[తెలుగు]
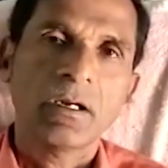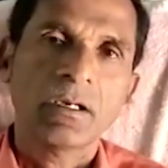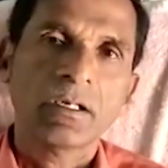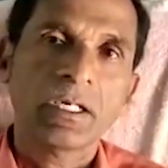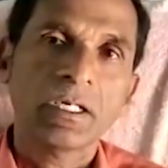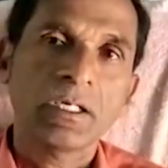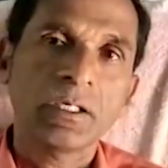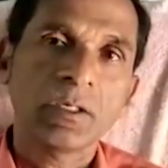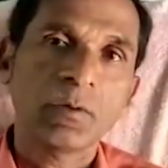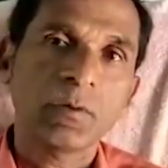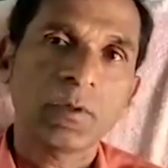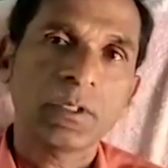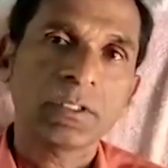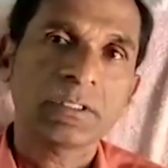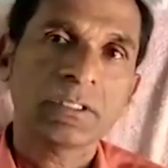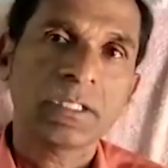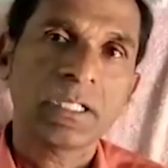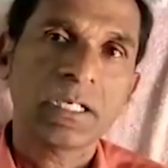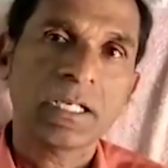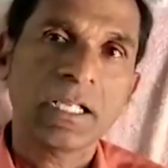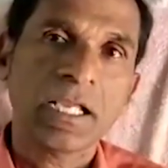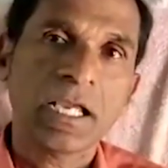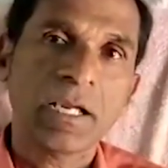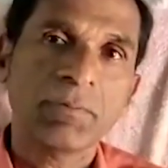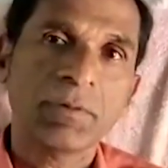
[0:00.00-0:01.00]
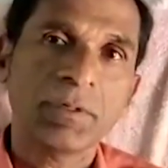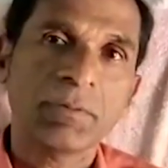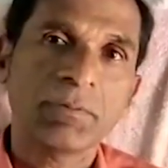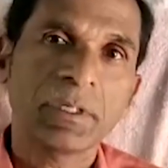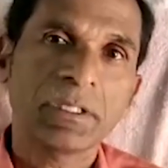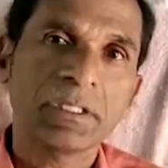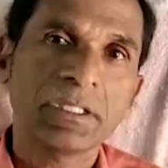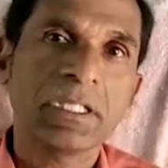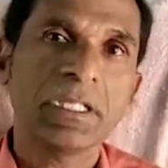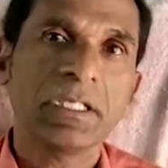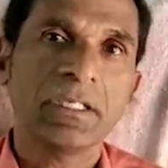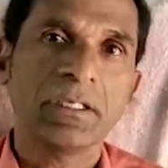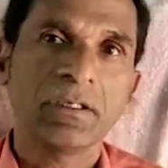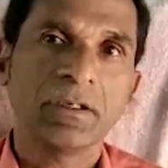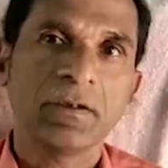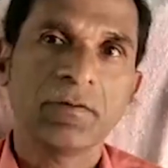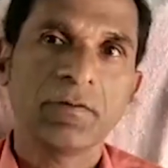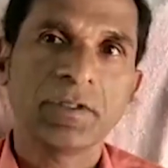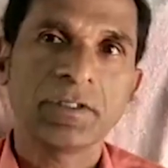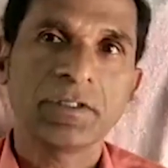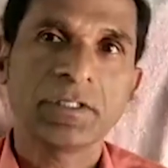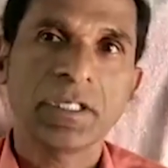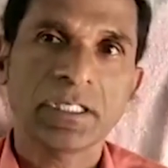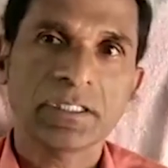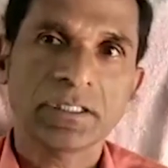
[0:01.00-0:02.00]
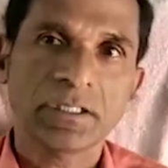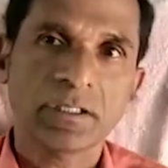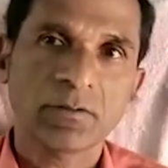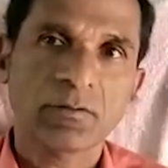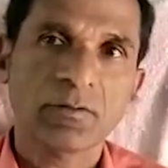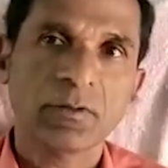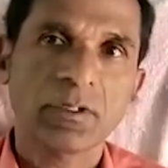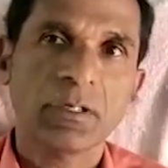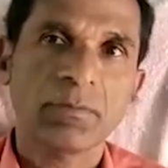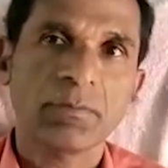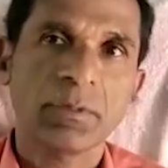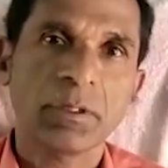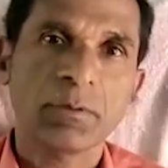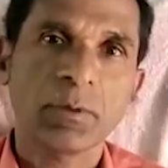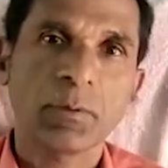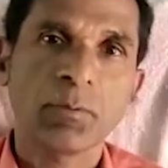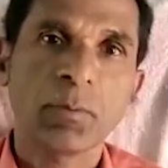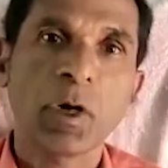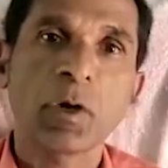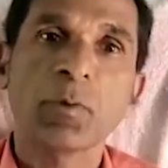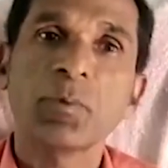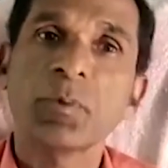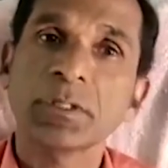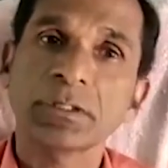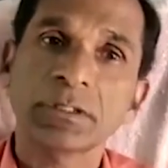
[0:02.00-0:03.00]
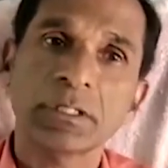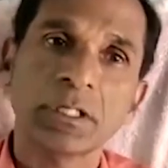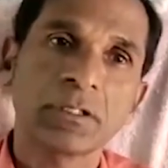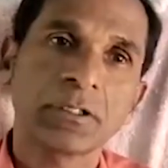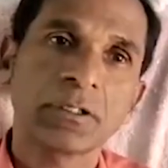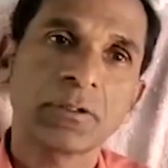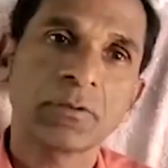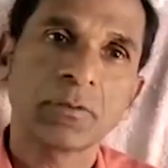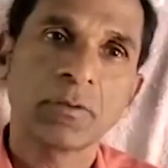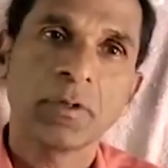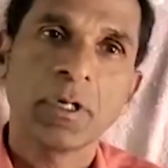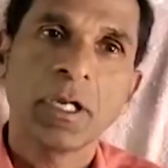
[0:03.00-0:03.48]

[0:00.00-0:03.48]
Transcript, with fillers: రెండు వందల యాభై మంది విద్యార్థులకు కూడా మేము బహుమతులను